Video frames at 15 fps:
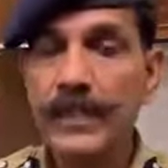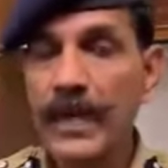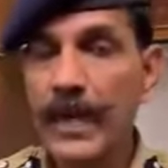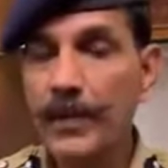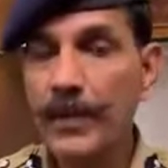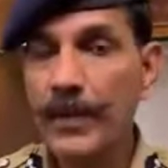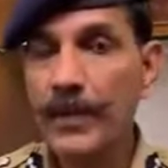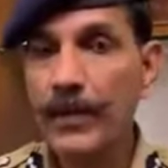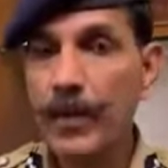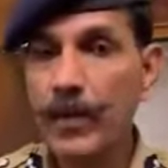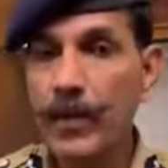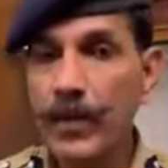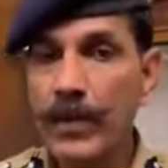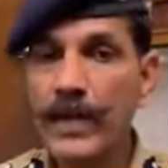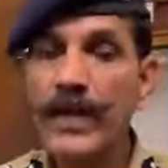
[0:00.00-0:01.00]
அப்படின்னு
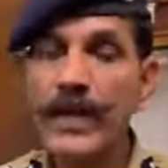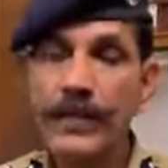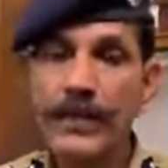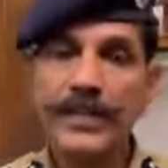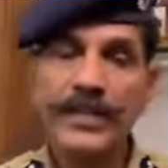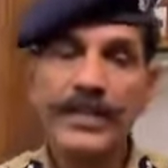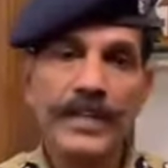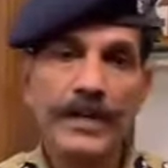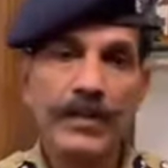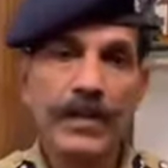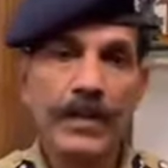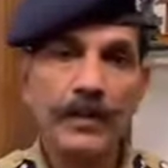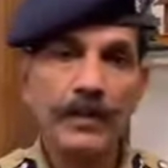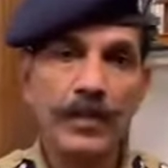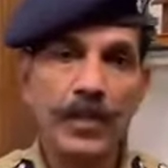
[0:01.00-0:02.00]
கூப்பிடுவாங்க அப்புறம் நீங்கள்
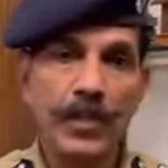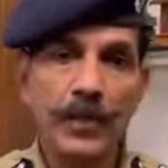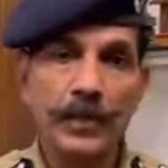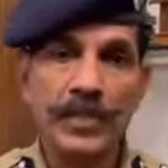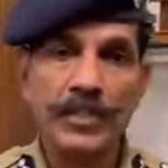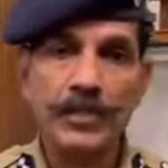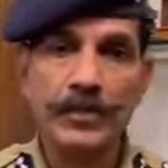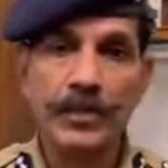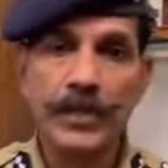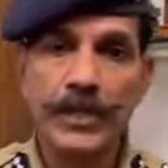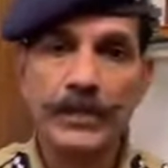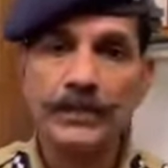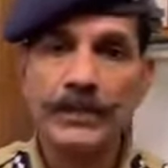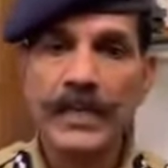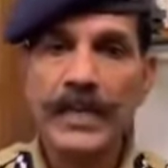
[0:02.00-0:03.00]
அவங்கள்ட்ட தொடர்ந்து பேசும்போது
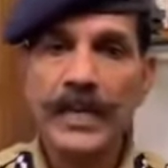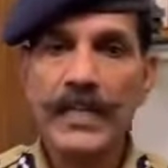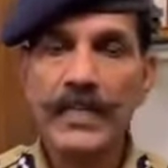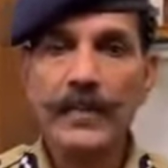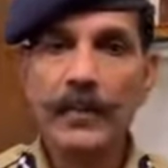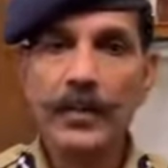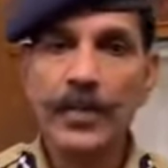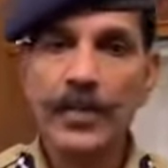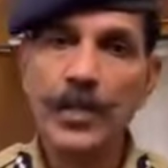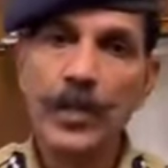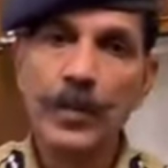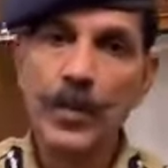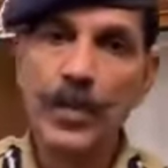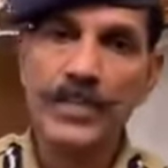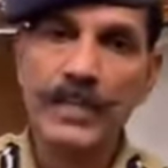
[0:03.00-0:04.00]
அந்த போலீஸ்
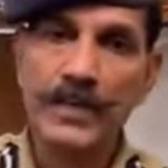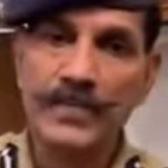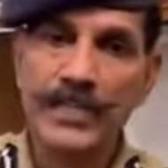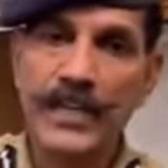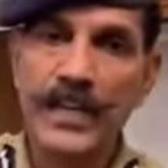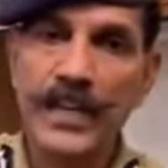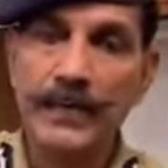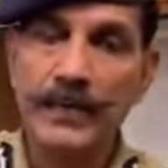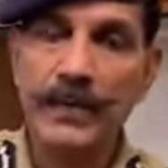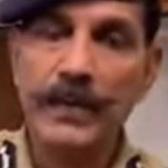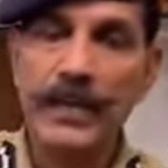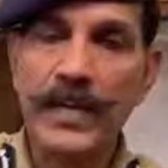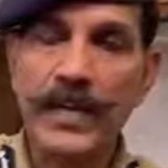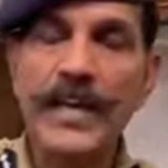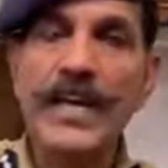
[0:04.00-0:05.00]
இன்னொரு போலீஸ் ஆஃபீஸர் கனெக்ட்
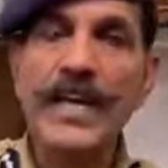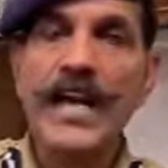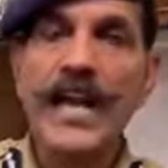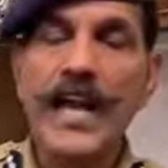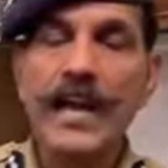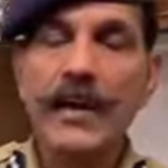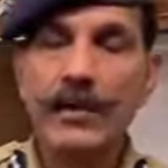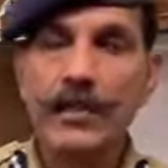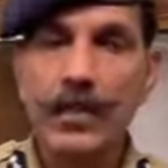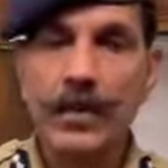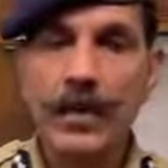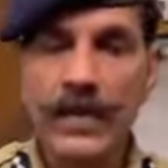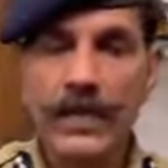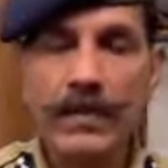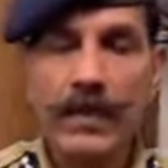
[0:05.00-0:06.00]
பண்ணுவாங்க அவர்
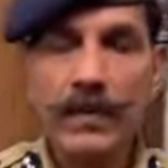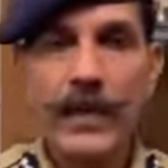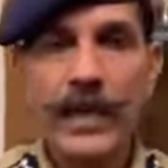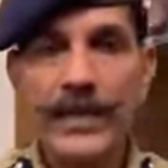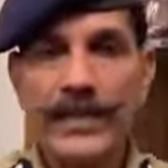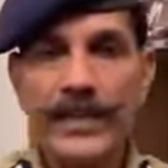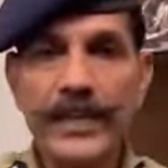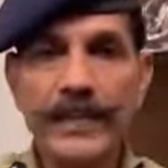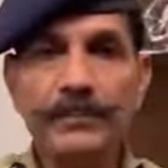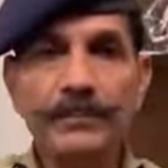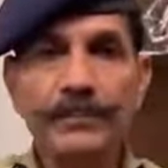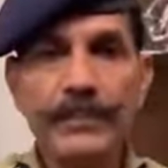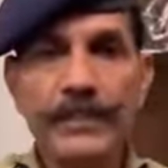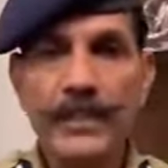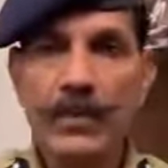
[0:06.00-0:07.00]
சொல்லுவார் கவலைப்படாதீங்க
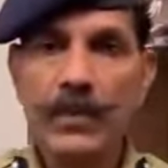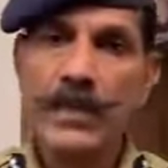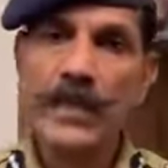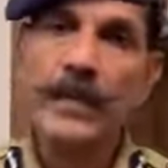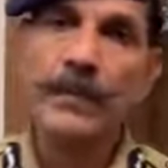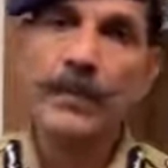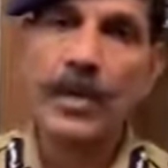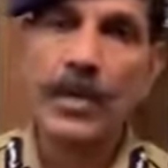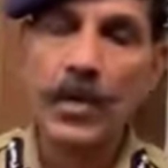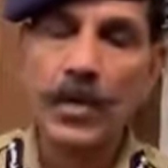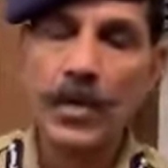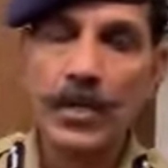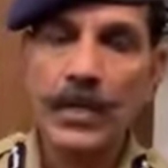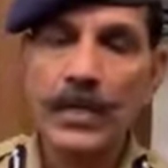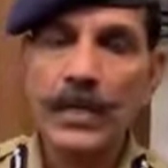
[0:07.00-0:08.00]
உங்களுக்கு ஹெல்ப்
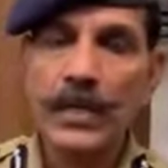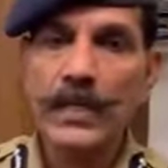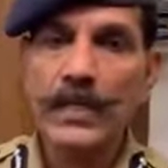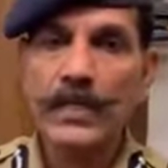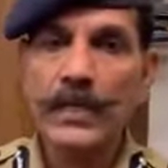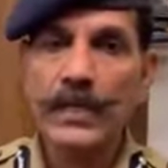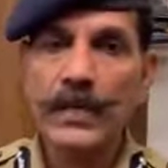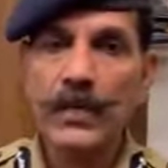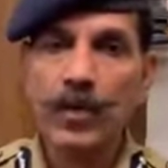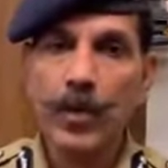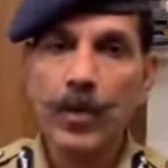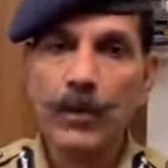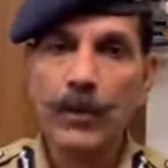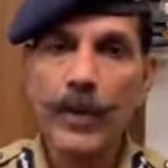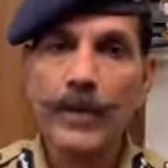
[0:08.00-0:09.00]
பண்ணுறோம் நீங்கள் ஒரு
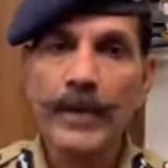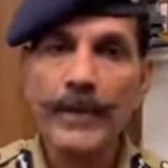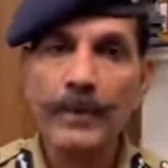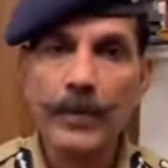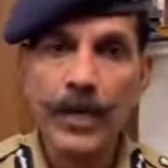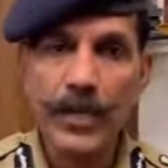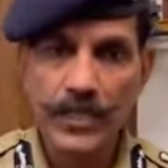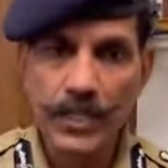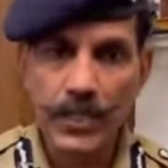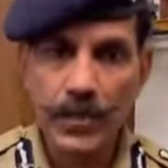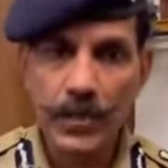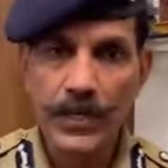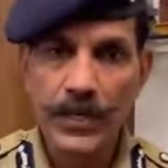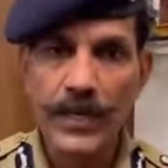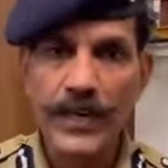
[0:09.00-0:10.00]
பப்ளிக்
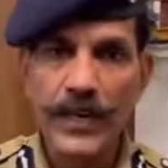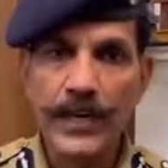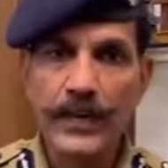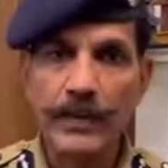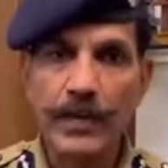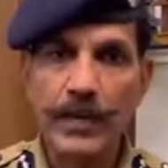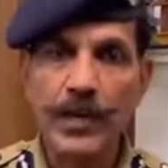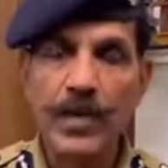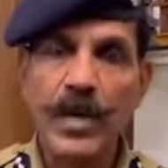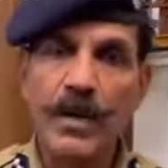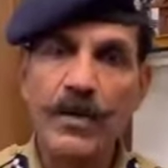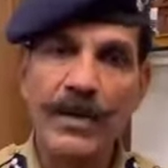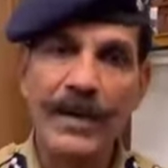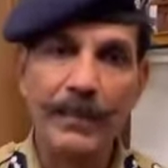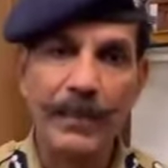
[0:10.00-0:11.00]
ப்ராசிக்யூட்டரை கனெக்ட் பண்ணுறோம்
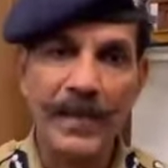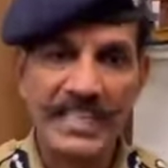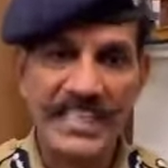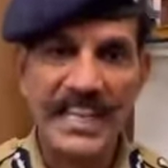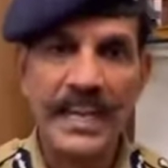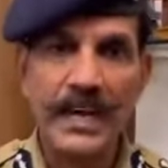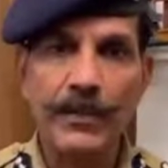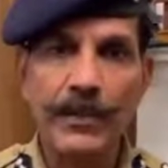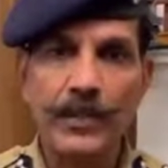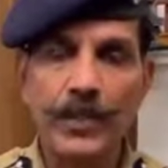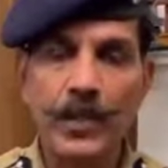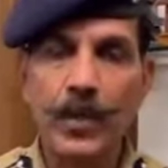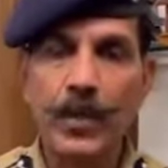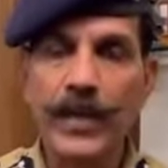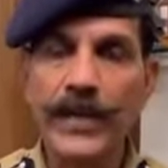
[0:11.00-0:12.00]
அவர்கிட்ட பேசுங்க அப்படின்னு
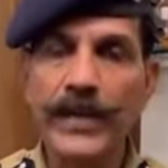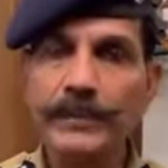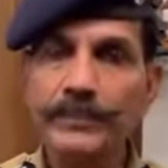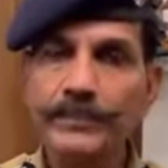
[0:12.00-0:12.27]
சொல்லுவாங்க